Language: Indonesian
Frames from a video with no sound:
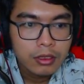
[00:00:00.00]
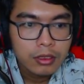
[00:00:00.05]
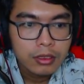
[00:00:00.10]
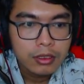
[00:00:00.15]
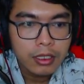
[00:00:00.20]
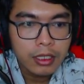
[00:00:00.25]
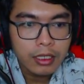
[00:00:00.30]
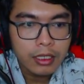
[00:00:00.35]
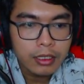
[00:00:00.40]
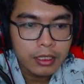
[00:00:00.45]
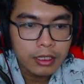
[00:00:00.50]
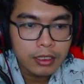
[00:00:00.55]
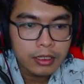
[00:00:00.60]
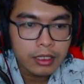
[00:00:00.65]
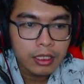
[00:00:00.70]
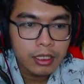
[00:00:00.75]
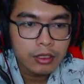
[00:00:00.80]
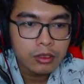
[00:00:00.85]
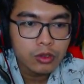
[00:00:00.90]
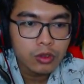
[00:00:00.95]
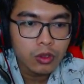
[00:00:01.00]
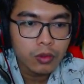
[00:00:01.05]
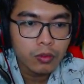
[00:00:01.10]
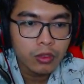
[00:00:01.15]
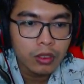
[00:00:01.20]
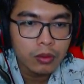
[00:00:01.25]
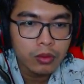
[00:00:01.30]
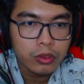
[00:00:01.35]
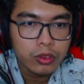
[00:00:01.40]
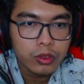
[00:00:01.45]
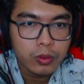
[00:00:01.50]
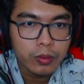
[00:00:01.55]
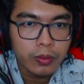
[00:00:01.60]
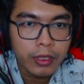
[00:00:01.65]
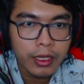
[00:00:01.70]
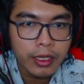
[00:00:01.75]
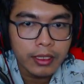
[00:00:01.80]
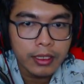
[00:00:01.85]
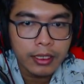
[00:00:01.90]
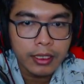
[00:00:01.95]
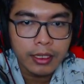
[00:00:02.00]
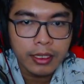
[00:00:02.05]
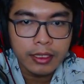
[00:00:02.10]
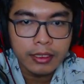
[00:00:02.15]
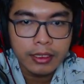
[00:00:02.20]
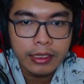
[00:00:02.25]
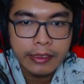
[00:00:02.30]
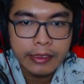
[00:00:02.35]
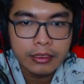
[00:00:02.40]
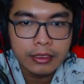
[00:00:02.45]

sekarang kita disuruh merebut supply yang ada di